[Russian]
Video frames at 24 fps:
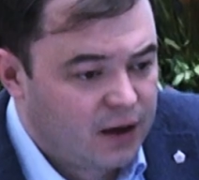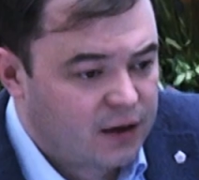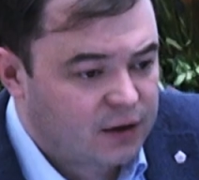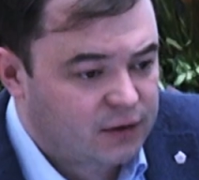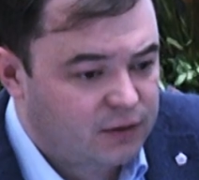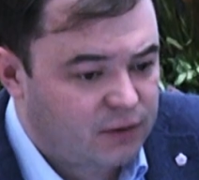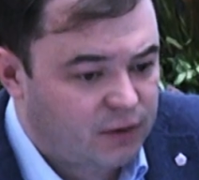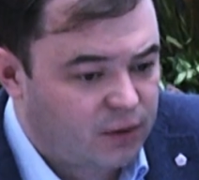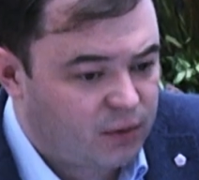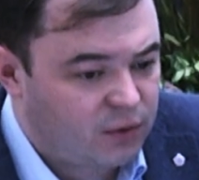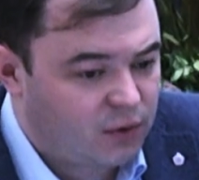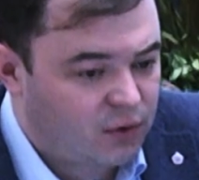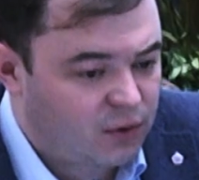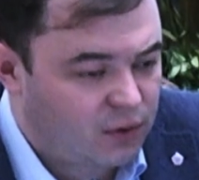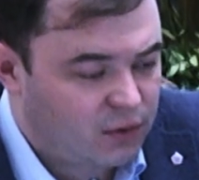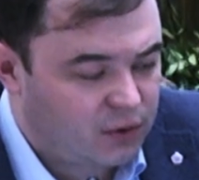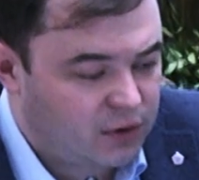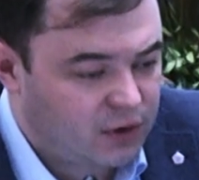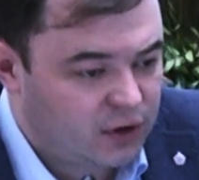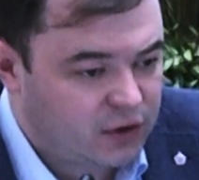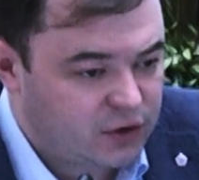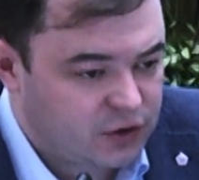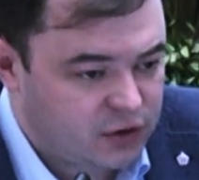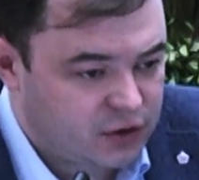
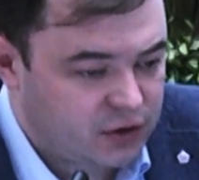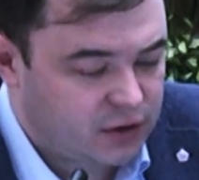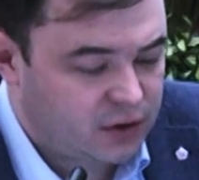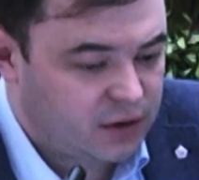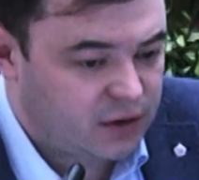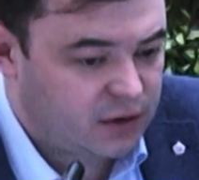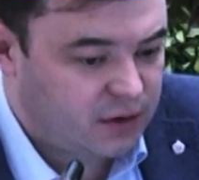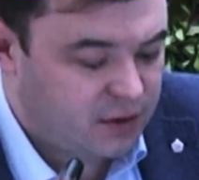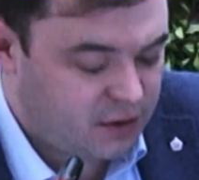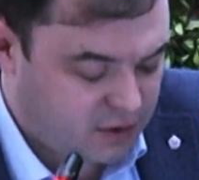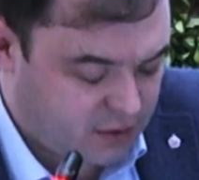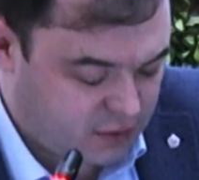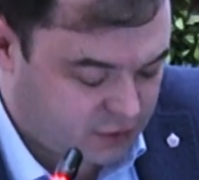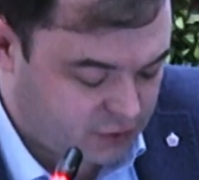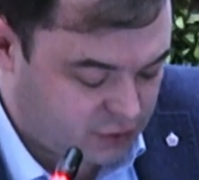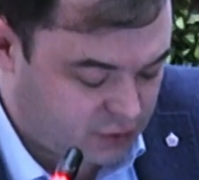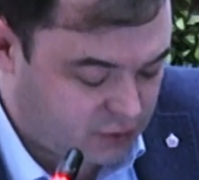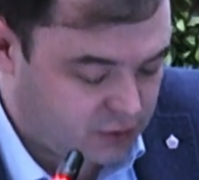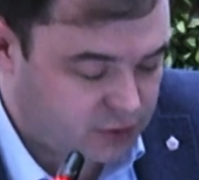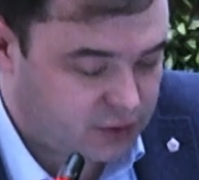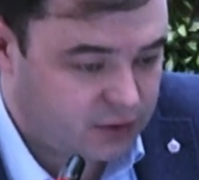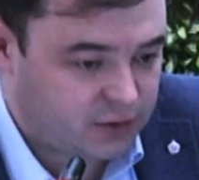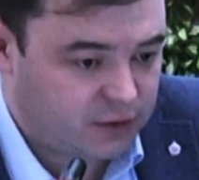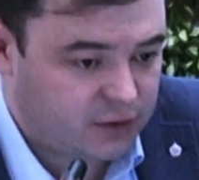сформирован, лежит,
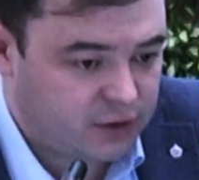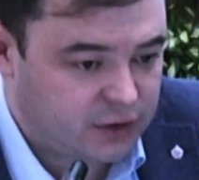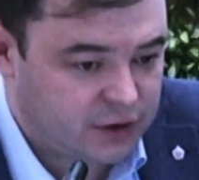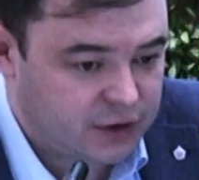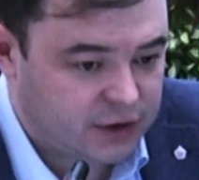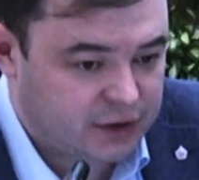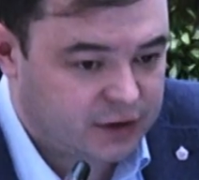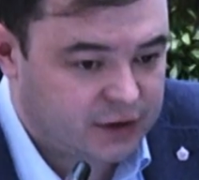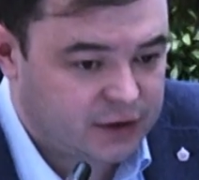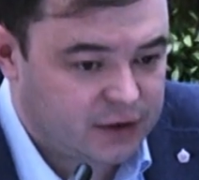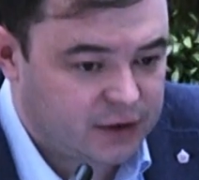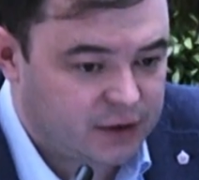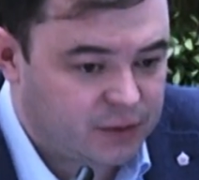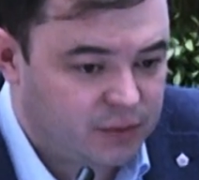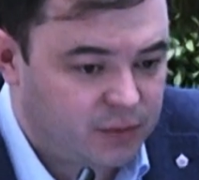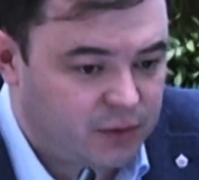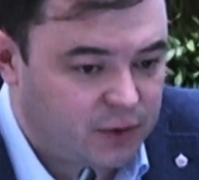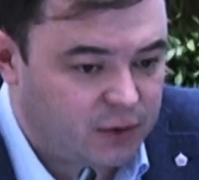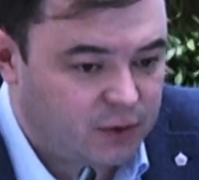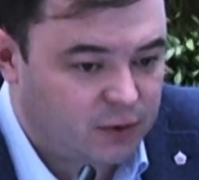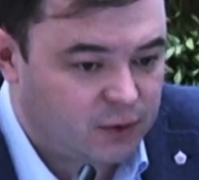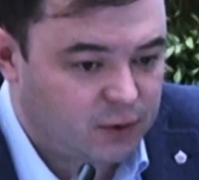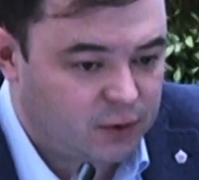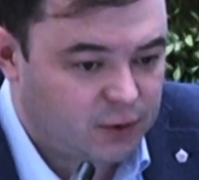ждет своей части
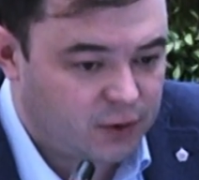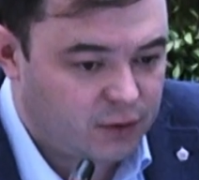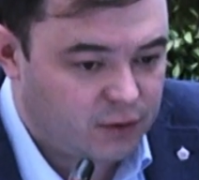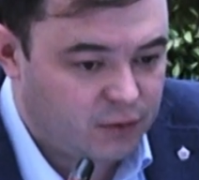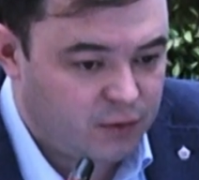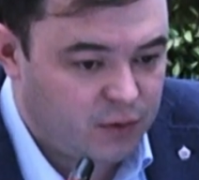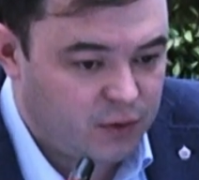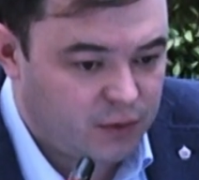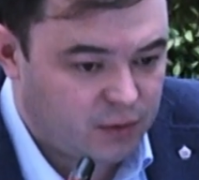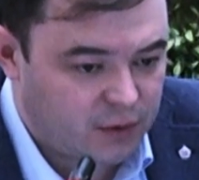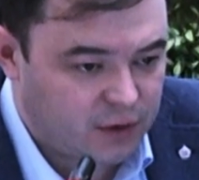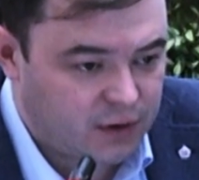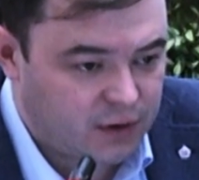перехода в бим